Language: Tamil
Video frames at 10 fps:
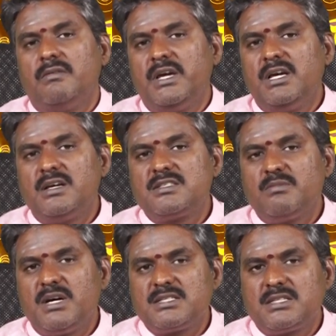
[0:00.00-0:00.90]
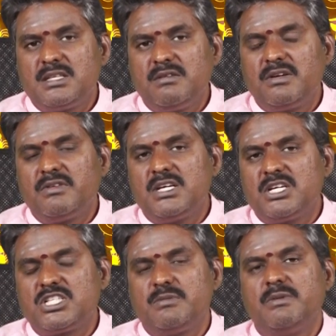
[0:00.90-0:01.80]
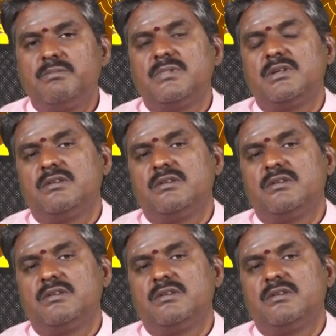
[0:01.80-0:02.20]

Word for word: வைகாசி மாதத்தில் வருவதை ரிஷபம்